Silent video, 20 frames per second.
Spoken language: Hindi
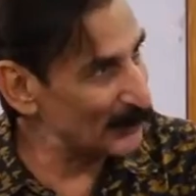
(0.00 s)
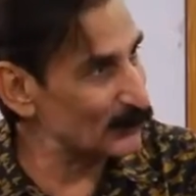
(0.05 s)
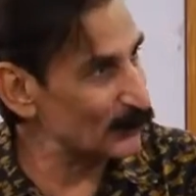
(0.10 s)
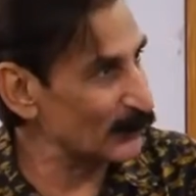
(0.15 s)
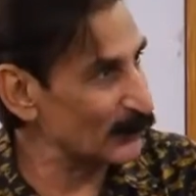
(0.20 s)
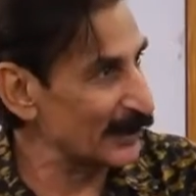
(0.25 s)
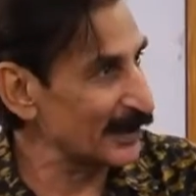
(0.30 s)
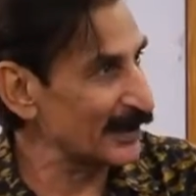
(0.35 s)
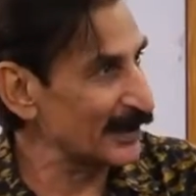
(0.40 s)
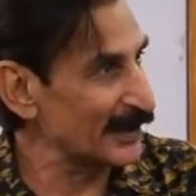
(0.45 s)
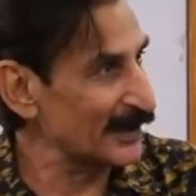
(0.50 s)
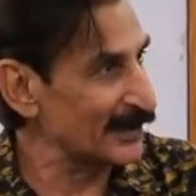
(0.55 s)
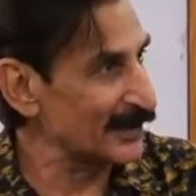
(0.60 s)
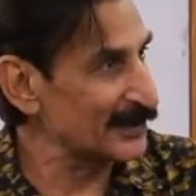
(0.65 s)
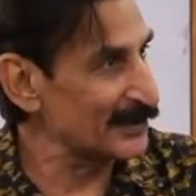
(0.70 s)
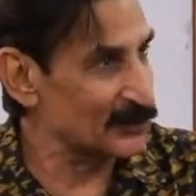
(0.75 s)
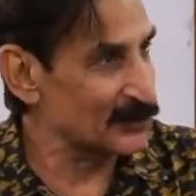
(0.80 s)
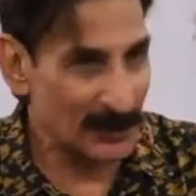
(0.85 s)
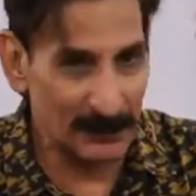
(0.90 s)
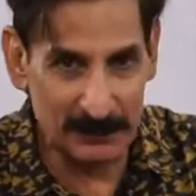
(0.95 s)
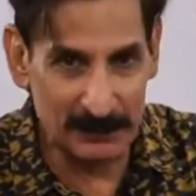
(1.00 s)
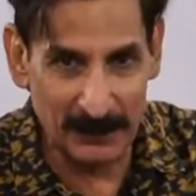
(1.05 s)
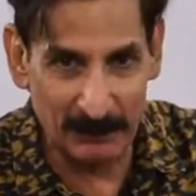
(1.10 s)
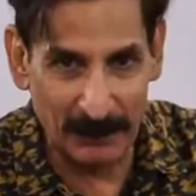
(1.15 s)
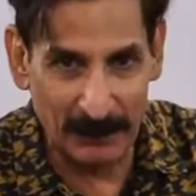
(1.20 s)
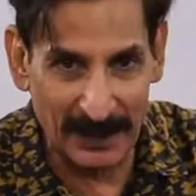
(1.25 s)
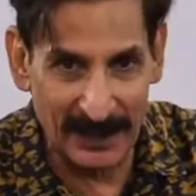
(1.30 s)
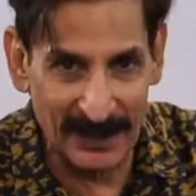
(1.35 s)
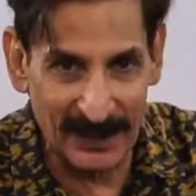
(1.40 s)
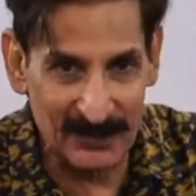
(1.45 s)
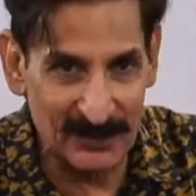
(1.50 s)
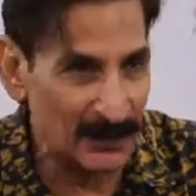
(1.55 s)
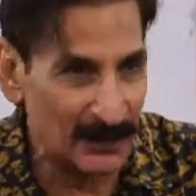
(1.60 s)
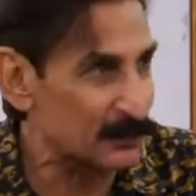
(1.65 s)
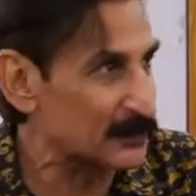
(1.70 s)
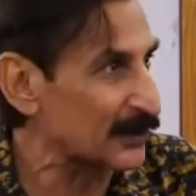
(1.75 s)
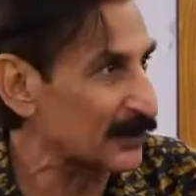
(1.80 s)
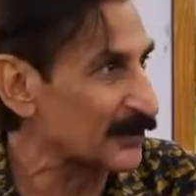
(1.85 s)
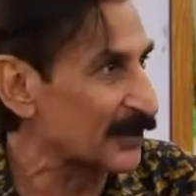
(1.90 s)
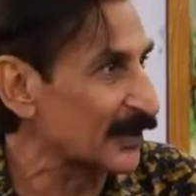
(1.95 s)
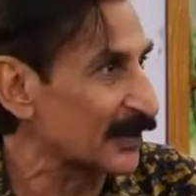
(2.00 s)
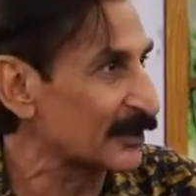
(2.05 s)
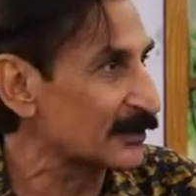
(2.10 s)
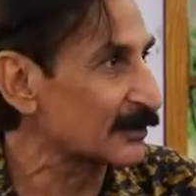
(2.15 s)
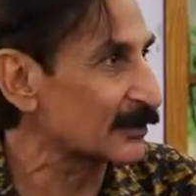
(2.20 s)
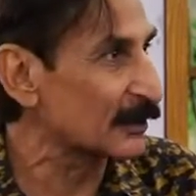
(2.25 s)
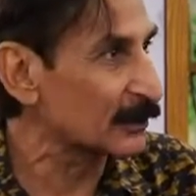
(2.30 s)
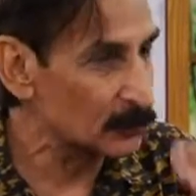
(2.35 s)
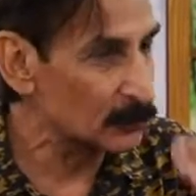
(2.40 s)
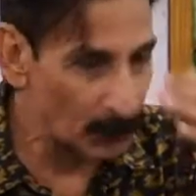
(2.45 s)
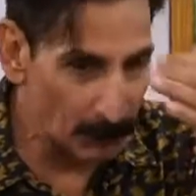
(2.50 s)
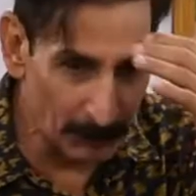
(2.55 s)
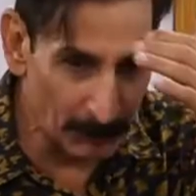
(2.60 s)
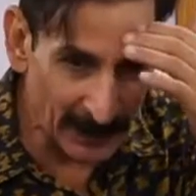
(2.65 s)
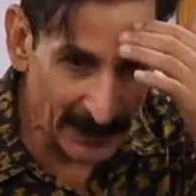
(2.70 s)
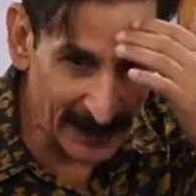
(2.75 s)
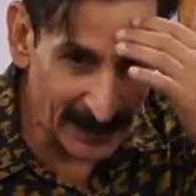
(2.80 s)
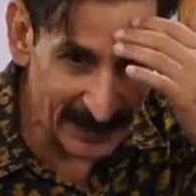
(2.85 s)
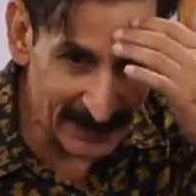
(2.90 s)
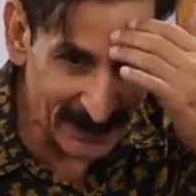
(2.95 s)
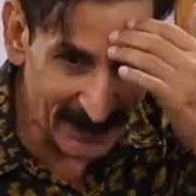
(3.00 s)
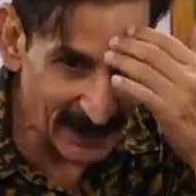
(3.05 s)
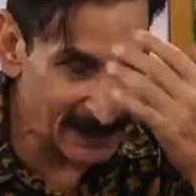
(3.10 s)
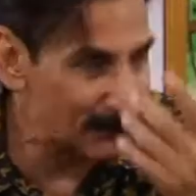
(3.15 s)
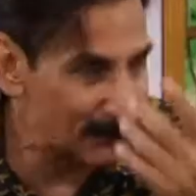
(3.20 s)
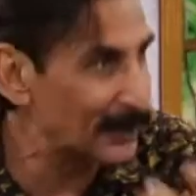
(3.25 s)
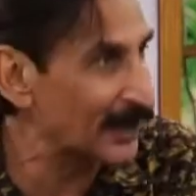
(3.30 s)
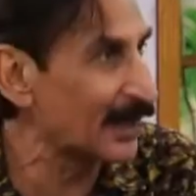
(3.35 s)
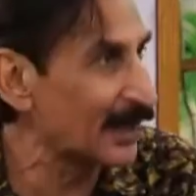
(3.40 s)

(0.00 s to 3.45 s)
भी कोई कहेगा ना जी सबसे पहले सबसे तेज तो मेरे जेन